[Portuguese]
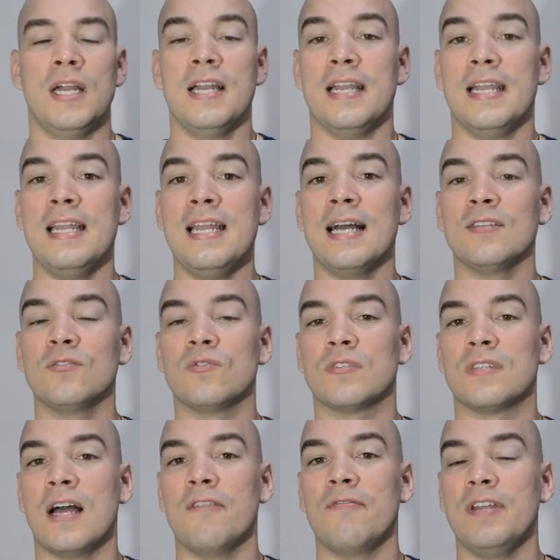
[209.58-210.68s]
Ele as
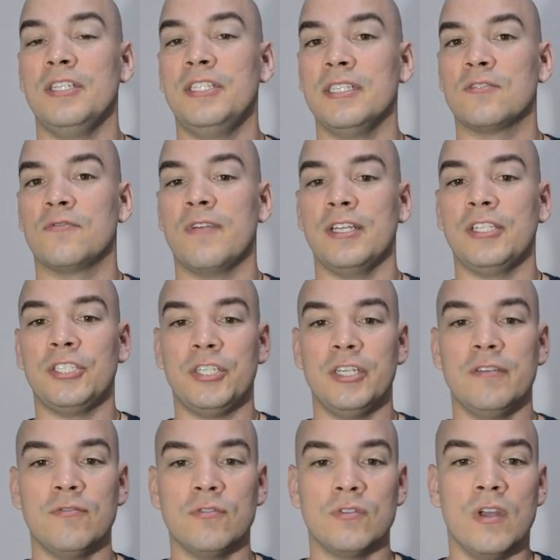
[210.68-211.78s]
usava em dias
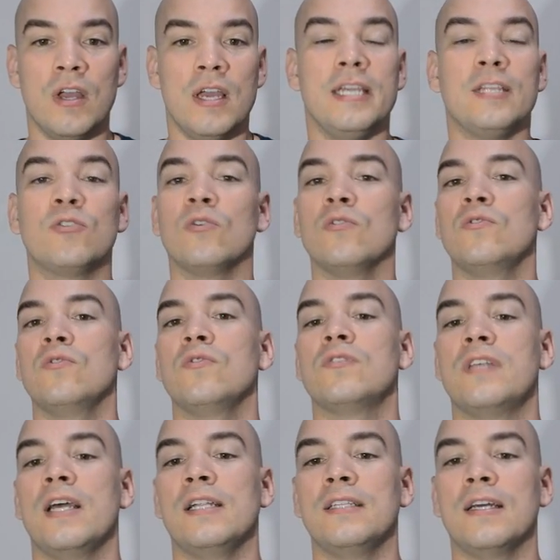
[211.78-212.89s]
festivos e todos os
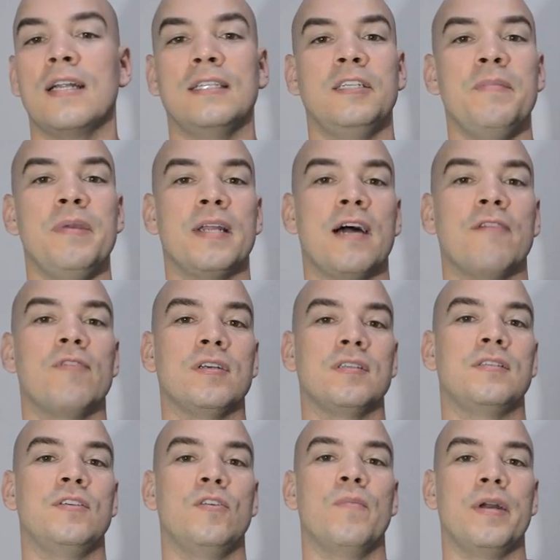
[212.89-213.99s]
Eldar admiravam a
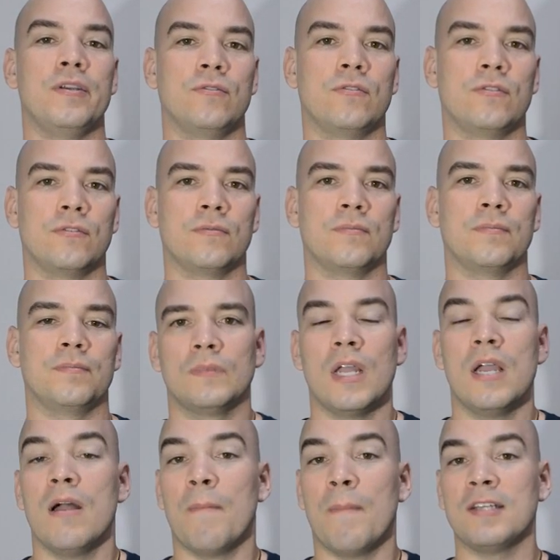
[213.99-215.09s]
Silmarils.
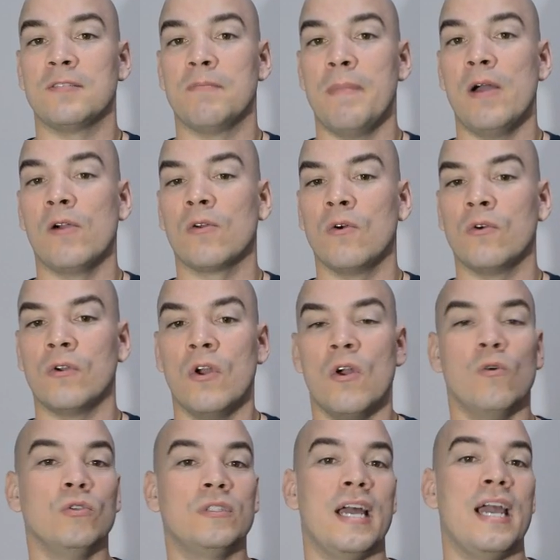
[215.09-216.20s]
Mas Melkor,
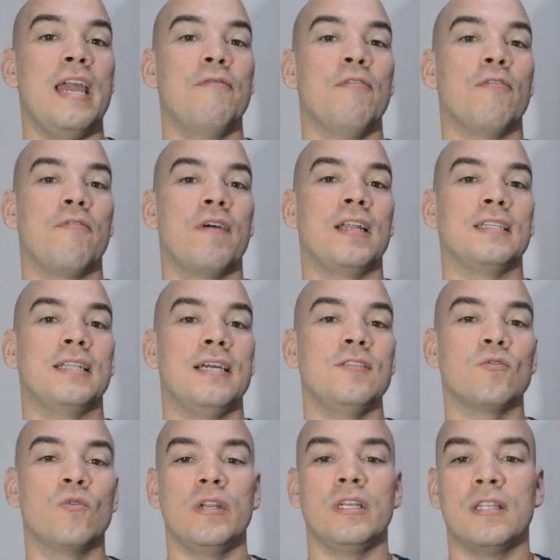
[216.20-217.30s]
o terrível Vala da
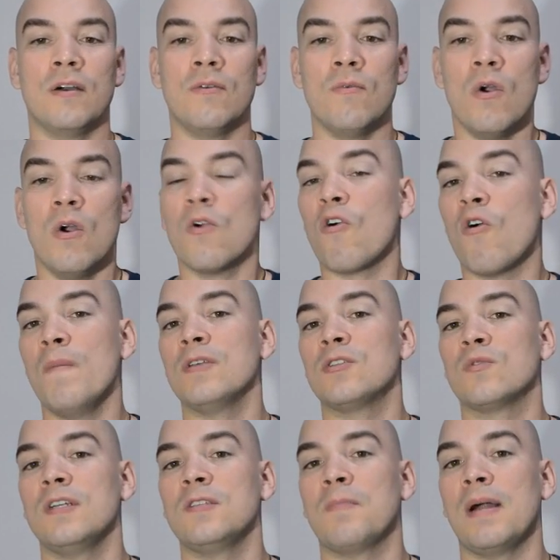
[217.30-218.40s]
Escuridão,
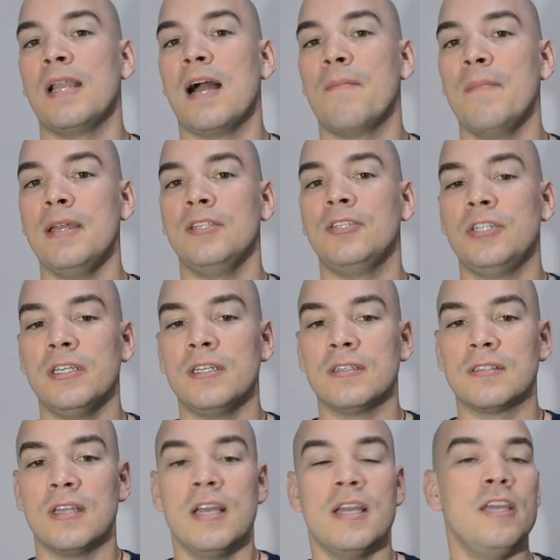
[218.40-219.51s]
começou a espalhar
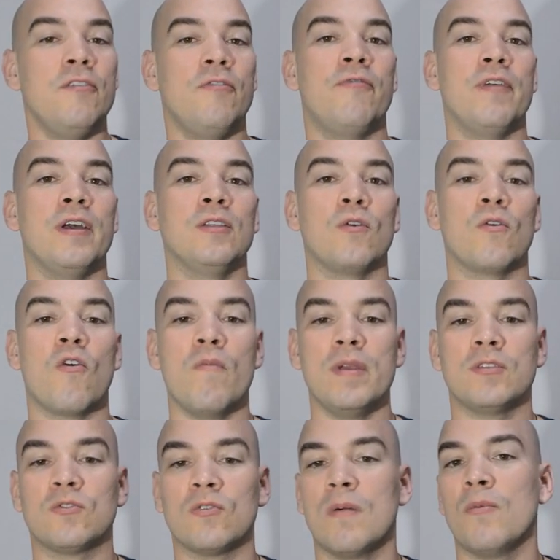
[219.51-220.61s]
mentiras e Fëanor
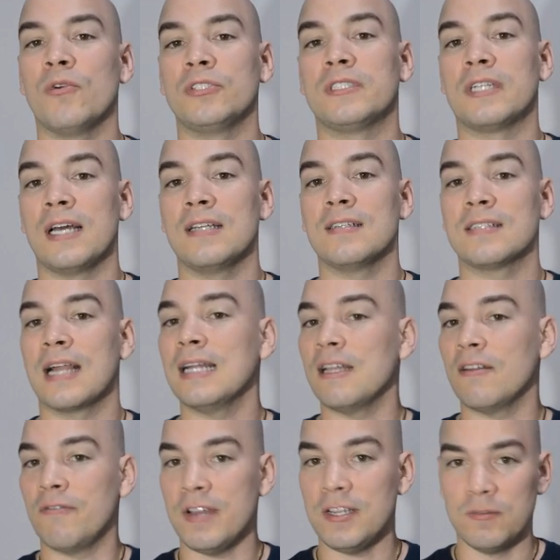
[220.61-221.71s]
começou a mostrá-las
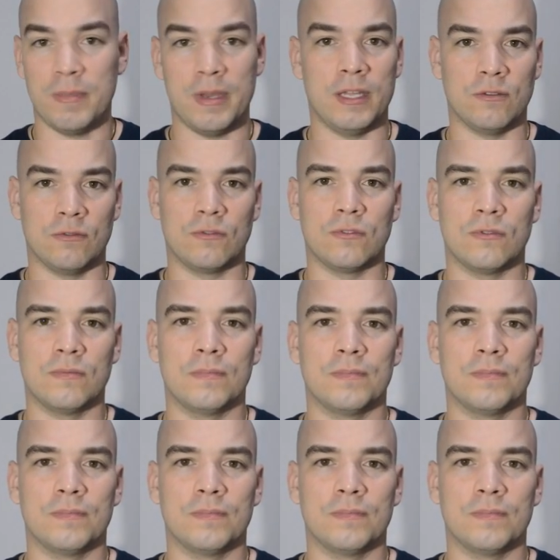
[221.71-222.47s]
cada vez menos.